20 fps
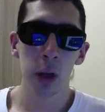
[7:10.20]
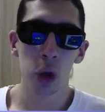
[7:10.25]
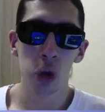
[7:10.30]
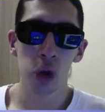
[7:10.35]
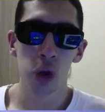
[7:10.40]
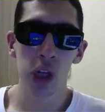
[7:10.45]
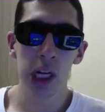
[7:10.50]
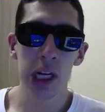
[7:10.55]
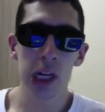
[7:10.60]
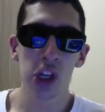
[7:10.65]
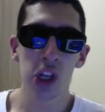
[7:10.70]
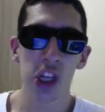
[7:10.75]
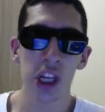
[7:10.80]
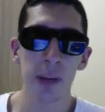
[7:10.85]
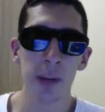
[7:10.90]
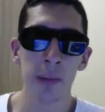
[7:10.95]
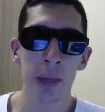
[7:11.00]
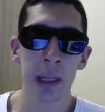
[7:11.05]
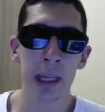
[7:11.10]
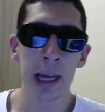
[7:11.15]
dostlar
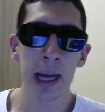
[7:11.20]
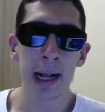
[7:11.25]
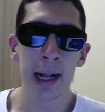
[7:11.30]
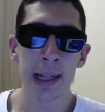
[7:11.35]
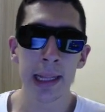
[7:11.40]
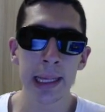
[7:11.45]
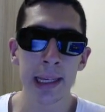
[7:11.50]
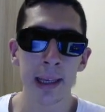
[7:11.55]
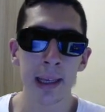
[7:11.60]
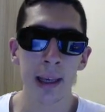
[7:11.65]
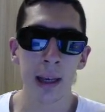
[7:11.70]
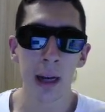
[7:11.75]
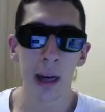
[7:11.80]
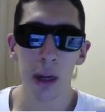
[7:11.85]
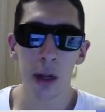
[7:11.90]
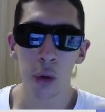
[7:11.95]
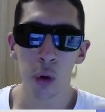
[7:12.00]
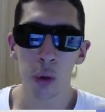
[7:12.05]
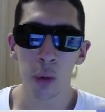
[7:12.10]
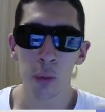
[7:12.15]
şimdi geldik
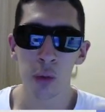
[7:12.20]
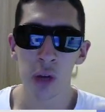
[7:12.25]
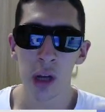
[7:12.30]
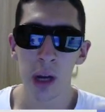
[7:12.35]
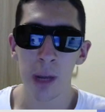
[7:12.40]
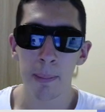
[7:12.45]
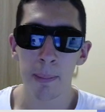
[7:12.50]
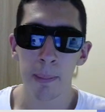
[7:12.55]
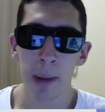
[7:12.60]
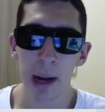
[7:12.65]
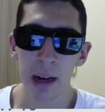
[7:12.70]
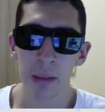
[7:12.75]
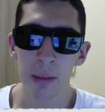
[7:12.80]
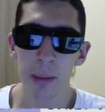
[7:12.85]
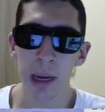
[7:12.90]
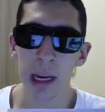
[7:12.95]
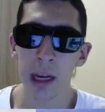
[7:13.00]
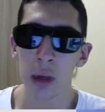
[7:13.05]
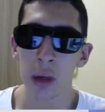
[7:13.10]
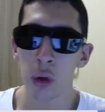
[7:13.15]
kadromuza
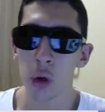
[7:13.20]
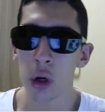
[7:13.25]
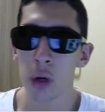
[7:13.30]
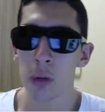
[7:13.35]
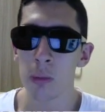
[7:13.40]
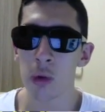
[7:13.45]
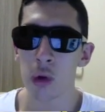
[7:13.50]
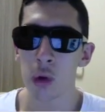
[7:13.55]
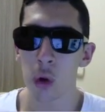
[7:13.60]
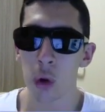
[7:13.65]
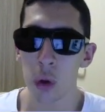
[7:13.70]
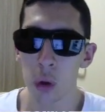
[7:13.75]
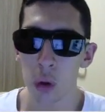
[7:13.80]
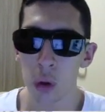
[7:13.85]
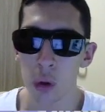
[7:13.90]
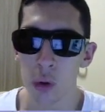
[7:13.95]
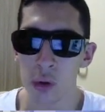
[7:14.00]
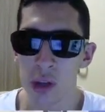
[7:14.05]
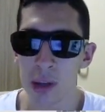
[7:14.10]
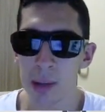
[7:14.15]
bakmaya görmüş
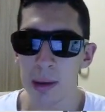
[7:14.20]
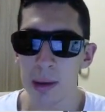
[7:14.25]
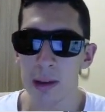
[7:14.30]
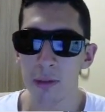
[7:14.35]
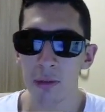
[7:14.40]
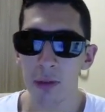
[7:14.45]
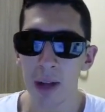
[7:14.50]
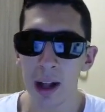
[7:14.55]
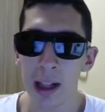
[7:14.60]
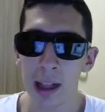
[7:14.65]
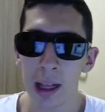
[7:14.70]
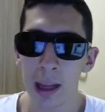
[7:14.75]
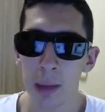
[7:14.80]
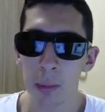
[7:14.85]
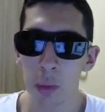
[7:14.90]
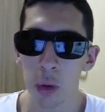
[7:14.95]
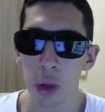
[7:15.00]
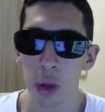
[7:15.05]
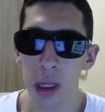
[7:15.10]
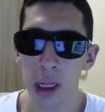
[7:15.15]
olduğunuz gibi
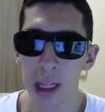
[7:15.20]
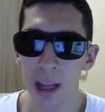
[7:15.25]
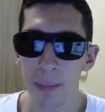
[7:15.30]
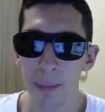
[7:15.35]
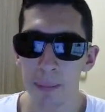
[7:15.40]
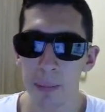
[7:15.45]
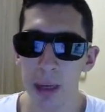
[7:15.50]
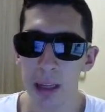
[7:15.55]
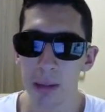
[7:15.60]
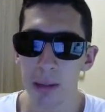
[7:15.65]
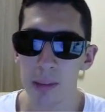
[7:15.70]
Welcome to the Clubmate